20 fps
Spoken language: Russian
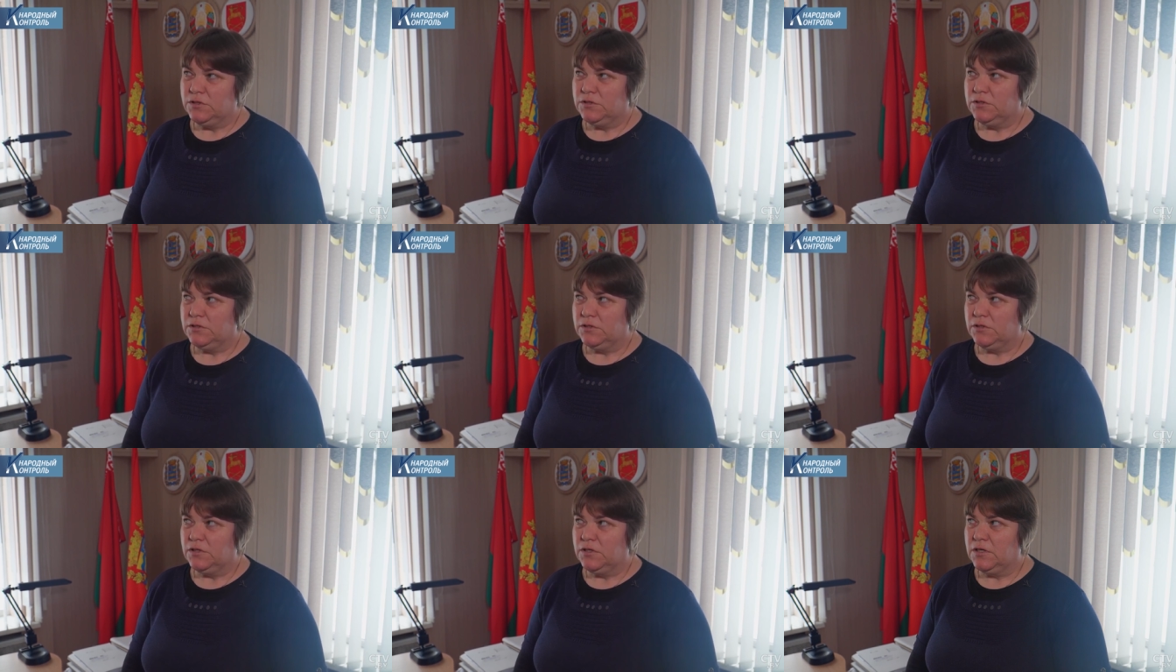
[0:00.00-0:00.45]

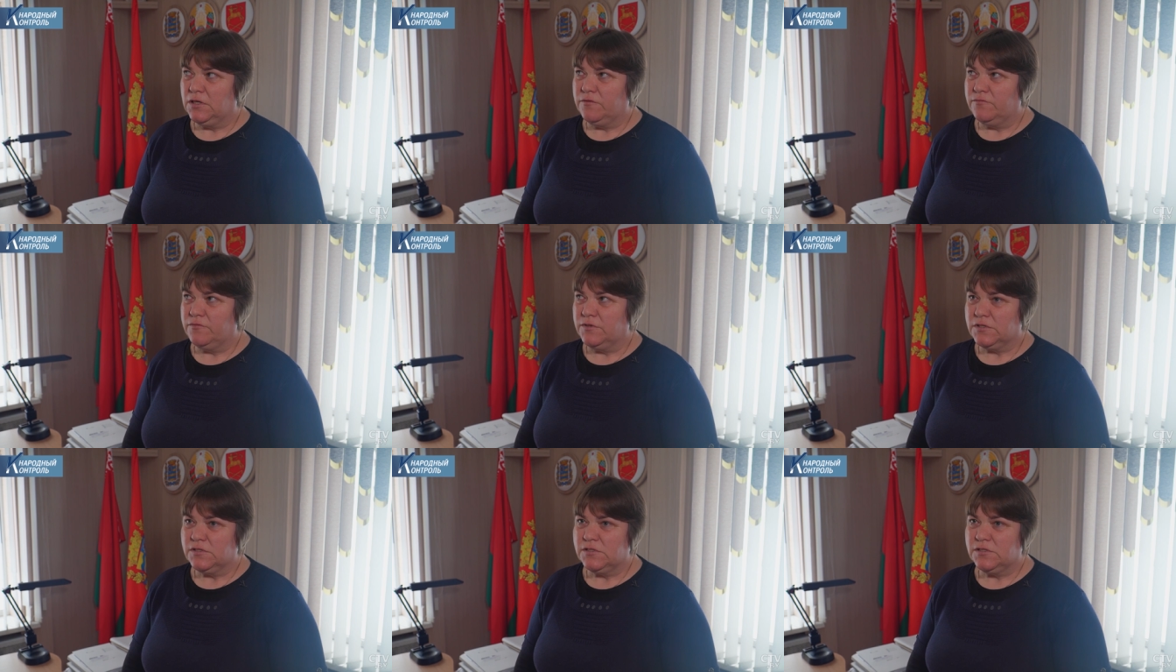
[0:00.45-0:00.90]
Это такая
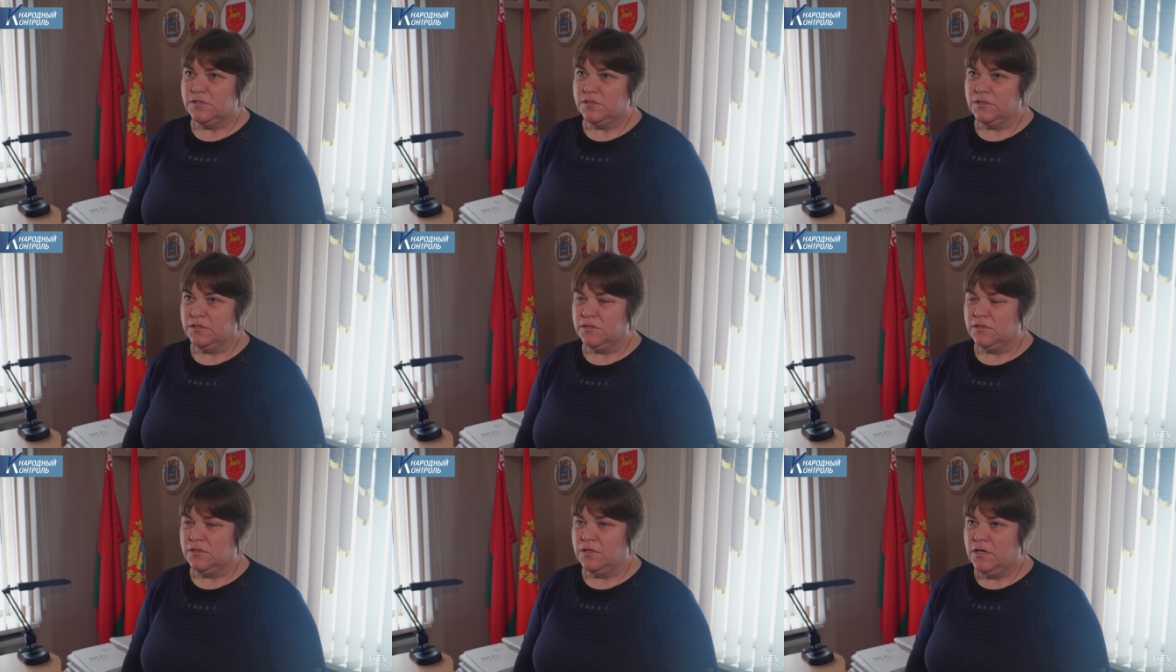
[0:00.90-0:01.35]

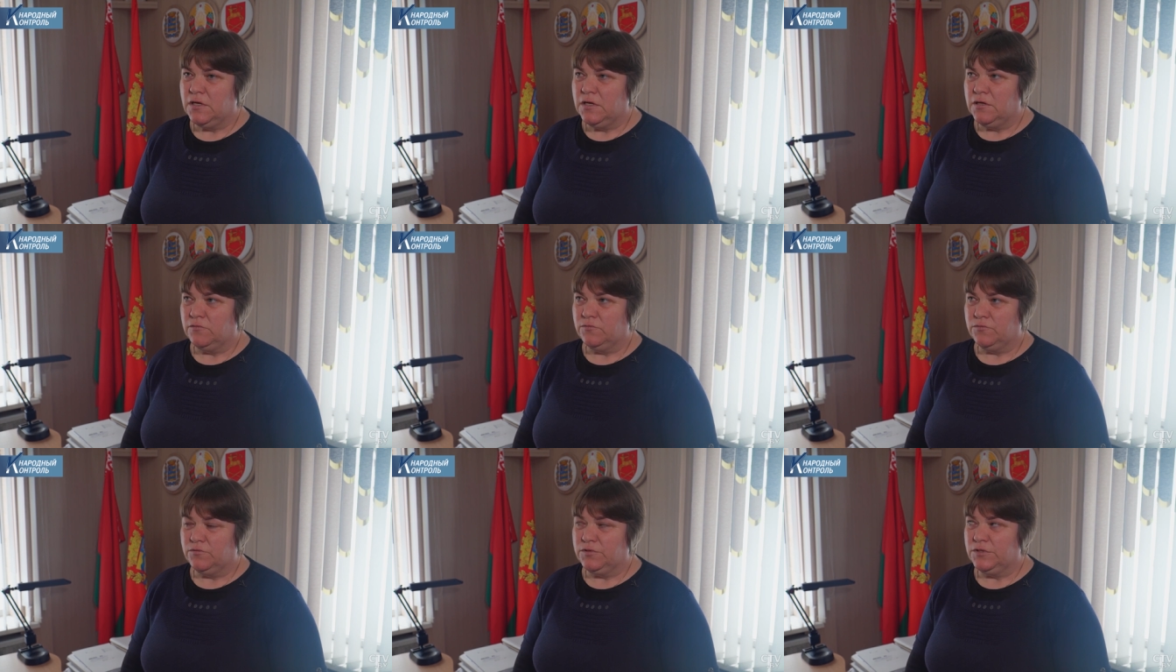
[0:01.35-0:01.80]
версия
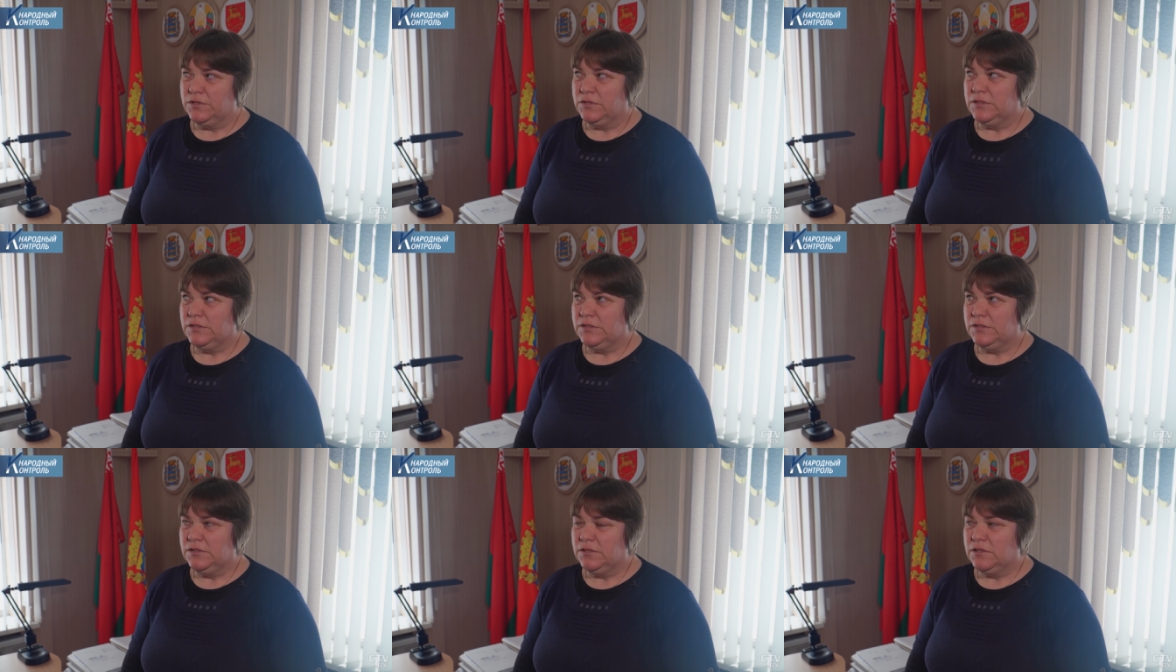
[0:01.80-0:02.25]

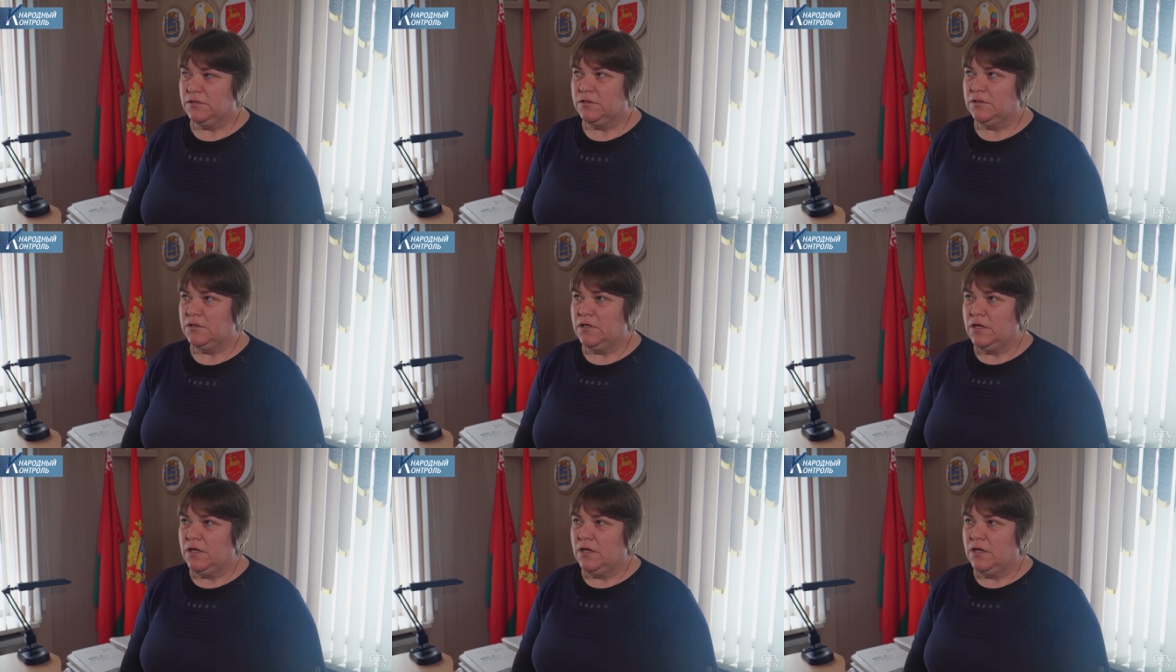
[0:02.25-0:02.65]
внутренних дел